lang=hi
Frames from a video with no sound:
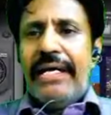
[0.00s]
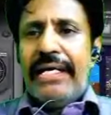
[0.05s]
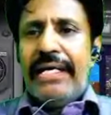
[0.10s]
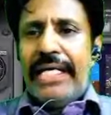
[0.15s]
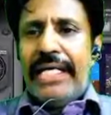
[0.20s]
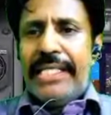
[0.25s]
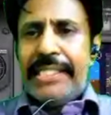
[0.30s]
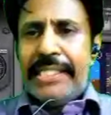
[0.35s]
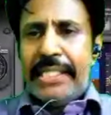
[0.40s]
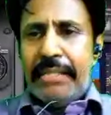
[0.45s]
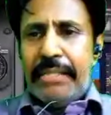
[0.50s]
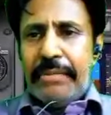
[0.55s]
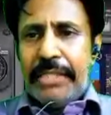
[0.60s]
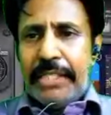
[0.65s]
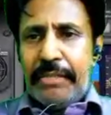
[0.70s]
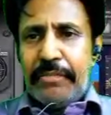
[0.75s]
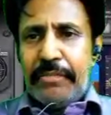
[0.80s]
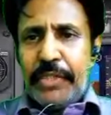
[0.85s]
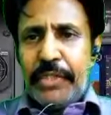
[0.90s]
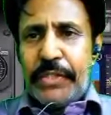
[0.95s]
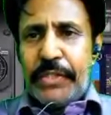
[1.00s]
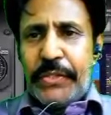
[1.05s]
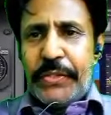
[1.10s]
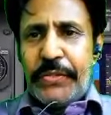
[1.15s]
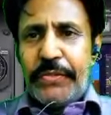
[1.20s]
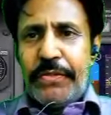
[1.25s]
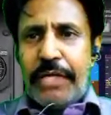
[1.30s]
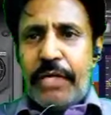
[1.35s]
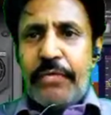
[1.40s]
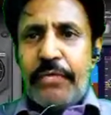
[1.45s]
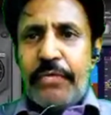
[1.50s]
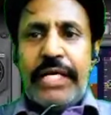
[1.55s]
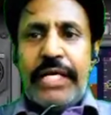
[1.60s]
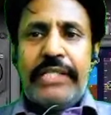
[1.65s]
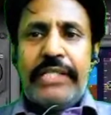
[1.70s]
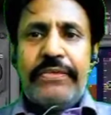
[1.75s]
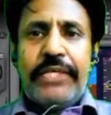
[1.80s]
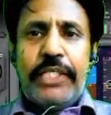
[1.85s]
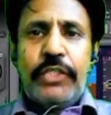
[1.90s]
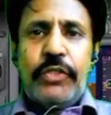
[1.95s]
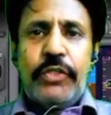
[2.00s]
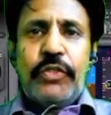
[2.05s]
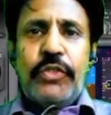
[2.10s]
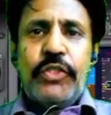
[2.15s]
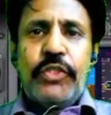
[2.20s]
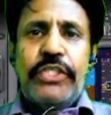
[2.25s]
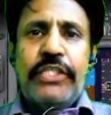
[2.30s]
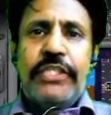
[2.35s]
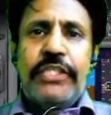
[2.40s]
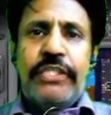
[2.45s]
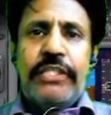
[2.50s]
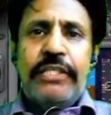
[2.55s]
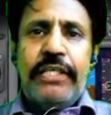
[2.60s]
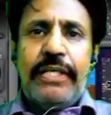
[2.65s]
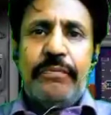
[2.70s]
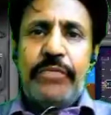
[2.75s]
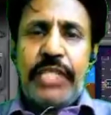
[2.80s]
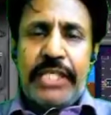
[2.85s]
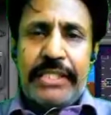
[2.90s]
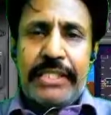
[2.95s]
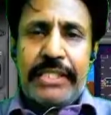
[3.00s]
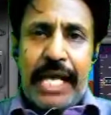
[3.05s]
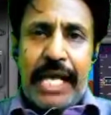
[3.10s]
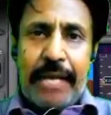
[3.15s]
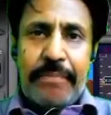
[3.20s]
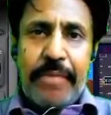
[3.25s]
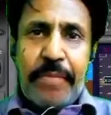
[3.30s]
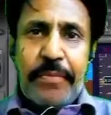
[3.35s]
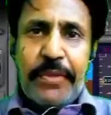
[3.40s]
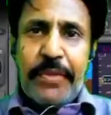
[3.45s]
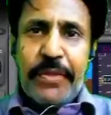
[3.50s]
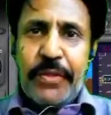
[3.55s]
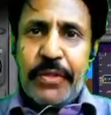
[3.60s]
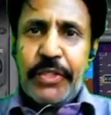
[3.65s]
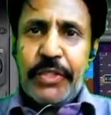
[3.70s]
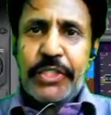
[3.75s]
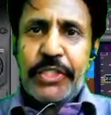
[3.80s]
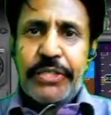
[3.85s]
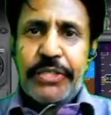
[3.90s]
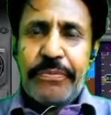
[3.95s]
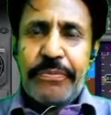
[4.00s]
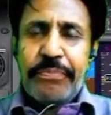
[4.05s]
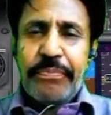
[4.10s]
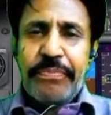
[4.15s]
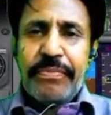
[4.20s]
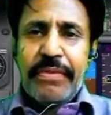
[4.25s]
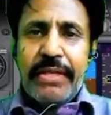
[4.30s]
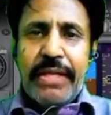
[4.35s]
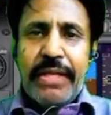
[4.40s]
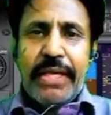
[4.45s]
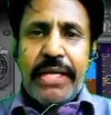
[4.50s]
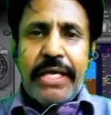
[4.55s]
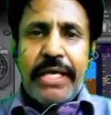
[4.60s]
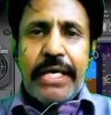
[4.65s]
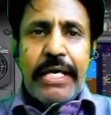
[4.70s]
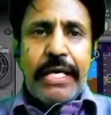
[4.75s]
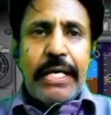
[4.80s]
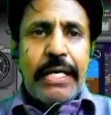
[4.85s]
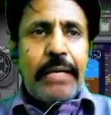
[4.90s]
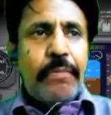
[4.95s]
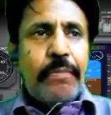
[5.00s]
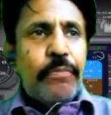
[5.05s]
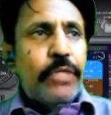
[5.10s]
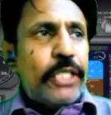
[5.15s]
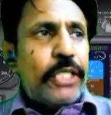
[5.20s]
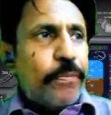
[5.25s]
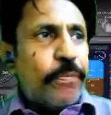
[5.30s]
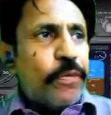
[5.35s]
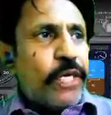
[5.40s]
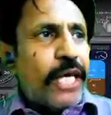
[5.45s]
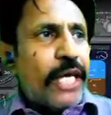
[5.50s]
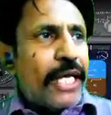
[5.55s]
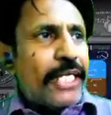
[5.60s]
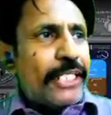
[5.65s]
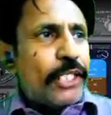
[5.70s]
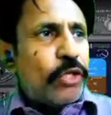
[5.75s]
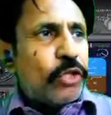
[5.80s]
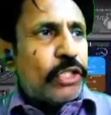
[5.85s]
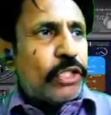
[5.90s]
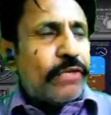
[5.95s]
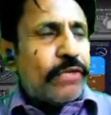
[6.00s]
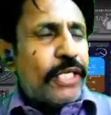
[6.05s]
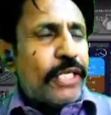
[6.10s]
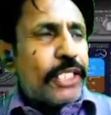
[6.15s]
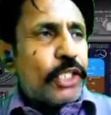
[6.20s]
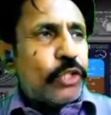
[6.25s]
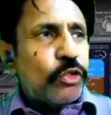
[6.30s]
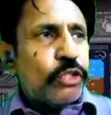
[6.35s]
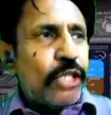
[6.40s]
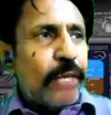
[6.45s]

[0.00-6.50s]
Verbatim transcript: टेक ऑफ के लिए तो प्लेन रनवे से बाहर ना जाए इसलिए रनवे की जो हेडिंग होती है प्लेन को भी उसी हेडिंग में बराबर आना पड़ता है